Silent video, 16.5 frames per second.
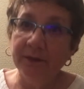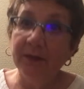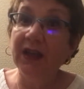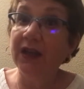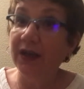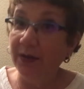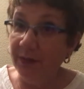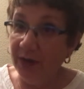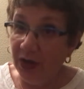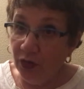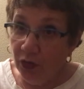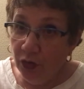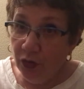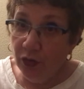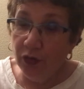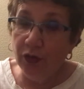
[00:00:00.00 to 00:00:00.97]

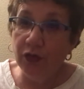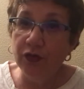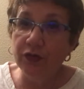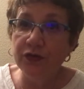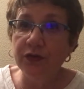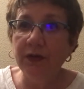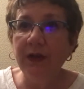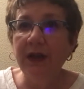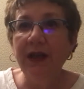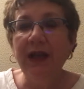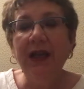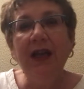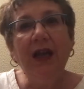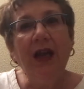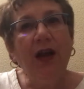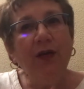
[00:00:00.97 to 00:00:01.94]
criminólogos,
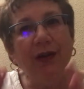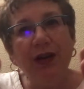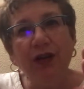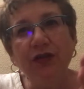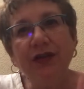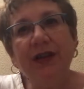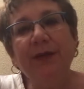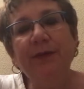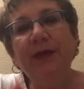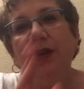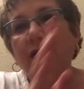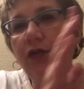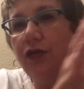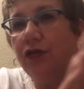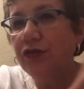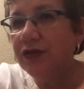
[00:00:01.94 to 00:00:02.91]
aunque los
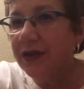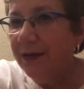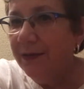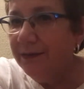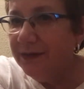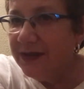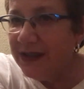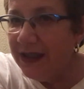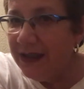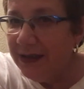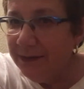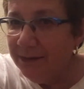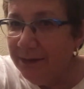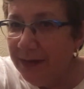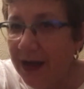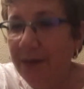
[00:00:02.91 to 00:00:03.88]
criminólogos
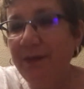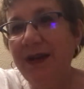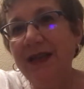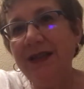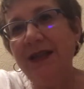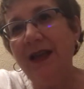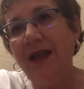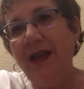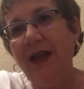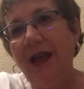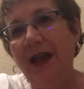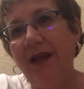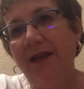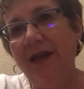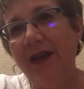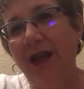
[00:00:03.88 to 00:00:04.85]
se van más
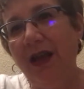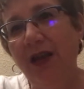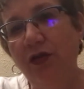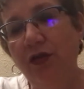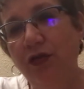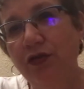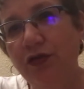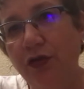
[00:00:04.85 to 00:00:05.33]
hacia los